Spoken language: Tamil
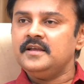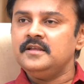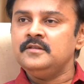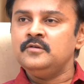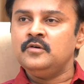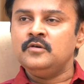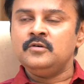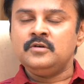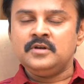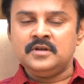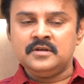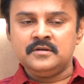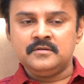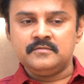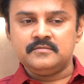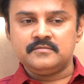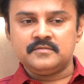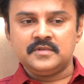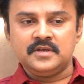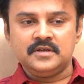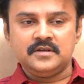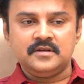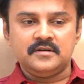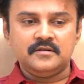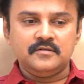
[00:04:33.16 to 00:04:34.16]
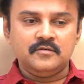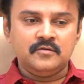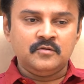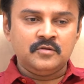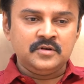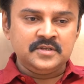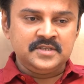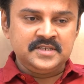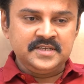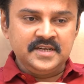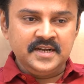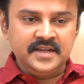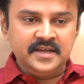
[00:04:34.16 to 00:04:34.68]
இது ஒரு
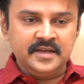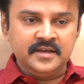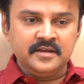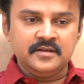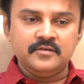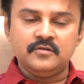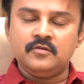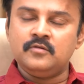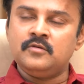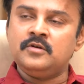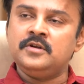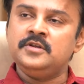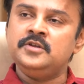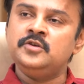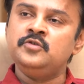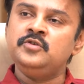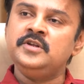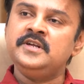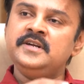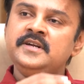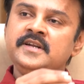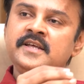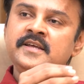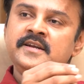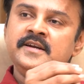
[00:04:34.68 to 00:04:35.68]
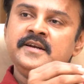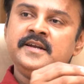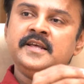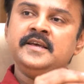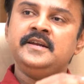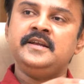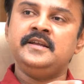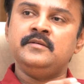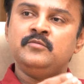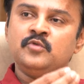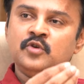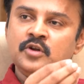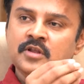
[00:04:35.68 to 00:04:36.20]
ஒரு சின்ன ஒரு யூனியன்
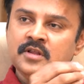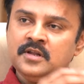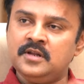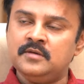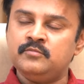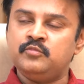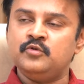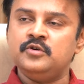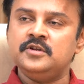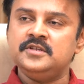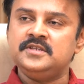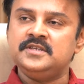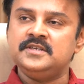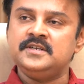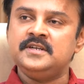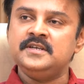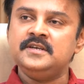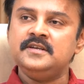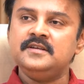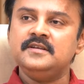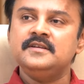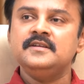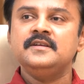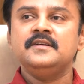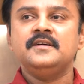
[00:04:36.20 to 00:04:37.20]
டெரிட்டரி முதல்ல பிடிச்சிட்டு